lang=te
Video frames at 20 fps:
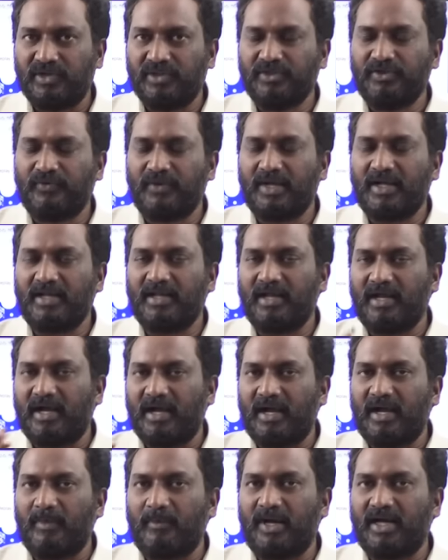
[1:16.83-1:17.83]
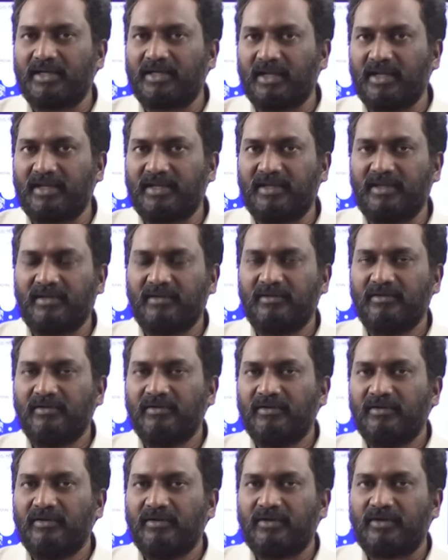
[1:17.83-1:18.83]
ఎందువలన ఆ మాటలకి
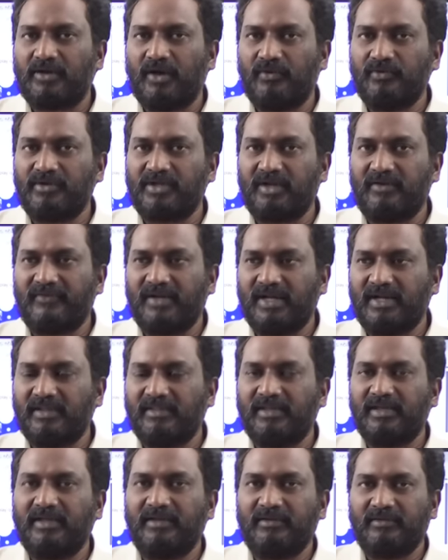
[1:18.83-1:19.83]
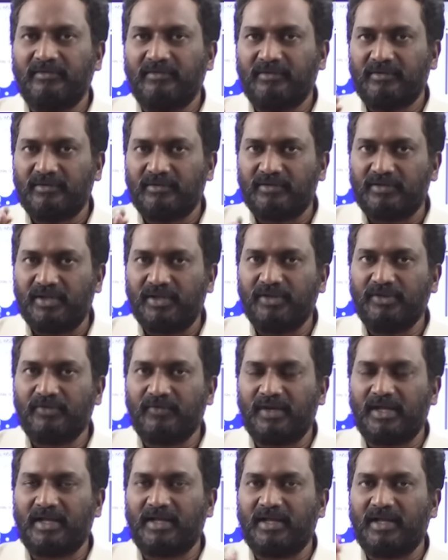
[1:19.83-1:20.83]
కౌంటర్ వెళ్ళింది
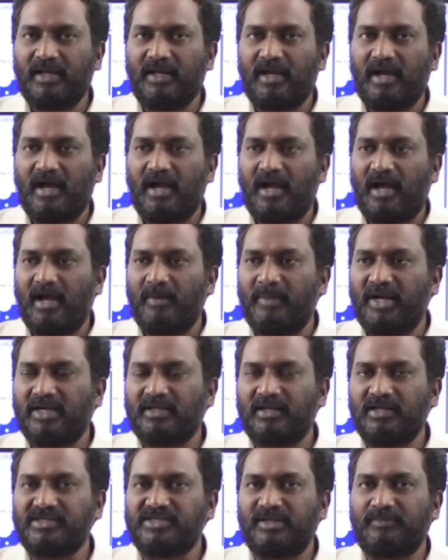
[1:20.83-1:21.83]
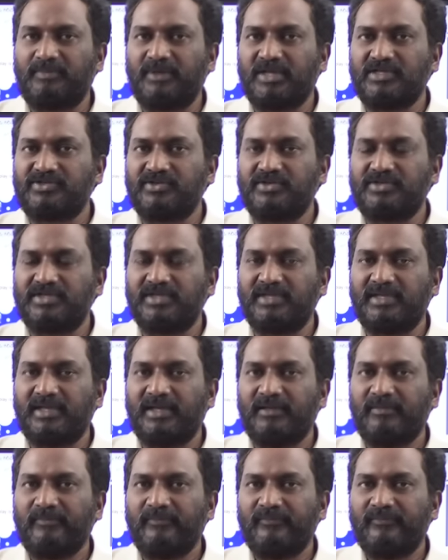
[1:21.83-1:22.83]
ఎందువలన ఆ మాటలు చెప్పాల్సి వచ్చింది
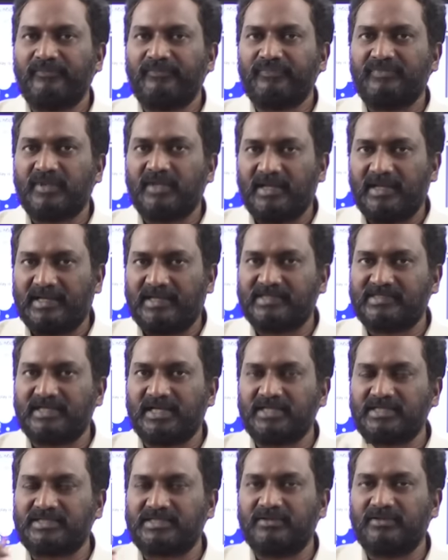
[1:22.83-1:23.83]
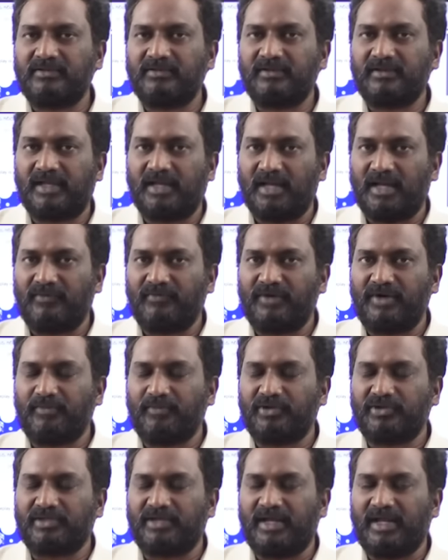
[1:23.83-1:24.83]
రిజల్ట్స్ ఎలా
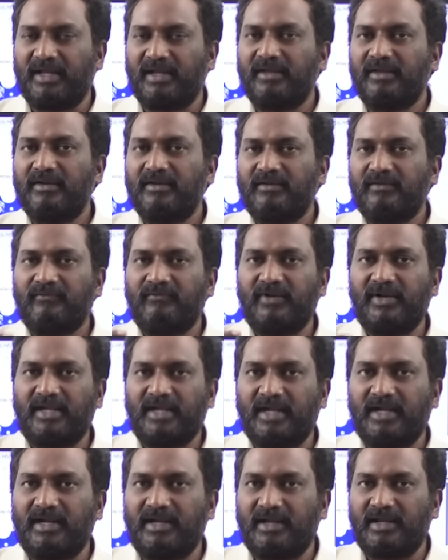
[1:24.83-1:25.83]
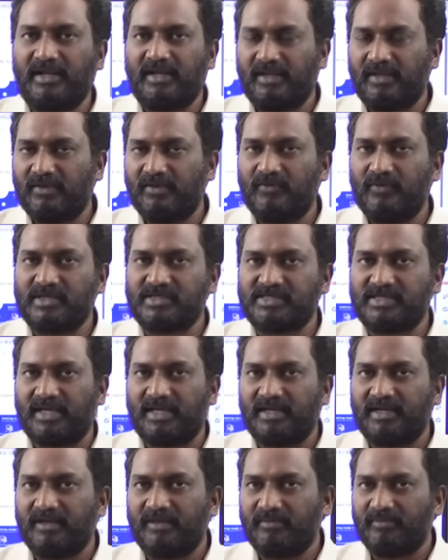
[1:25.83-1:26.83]
ఉండబోతున్నాయి వీటన్నిటినీ
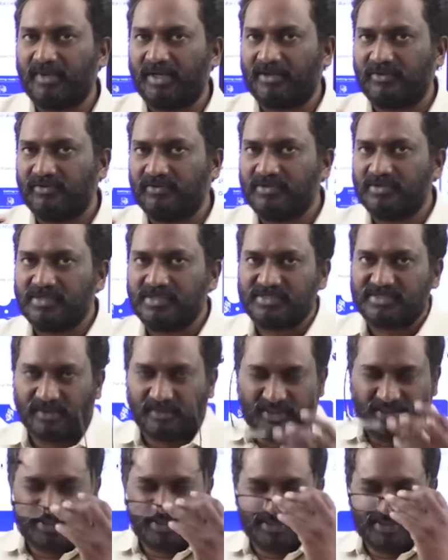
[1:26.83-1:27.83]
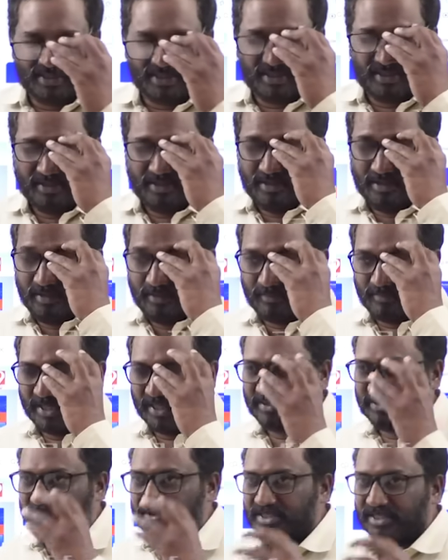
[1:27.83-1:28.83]
ఒకసారి మనం సమీక్షించే
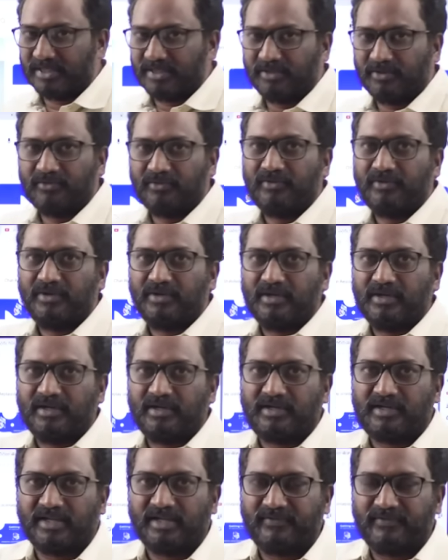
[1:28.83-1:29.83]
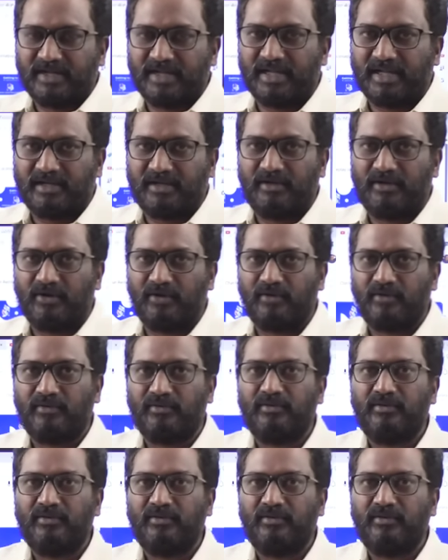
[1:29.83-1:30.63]
ప్రయత్నం చేద్దాం టీవీ నైన్లో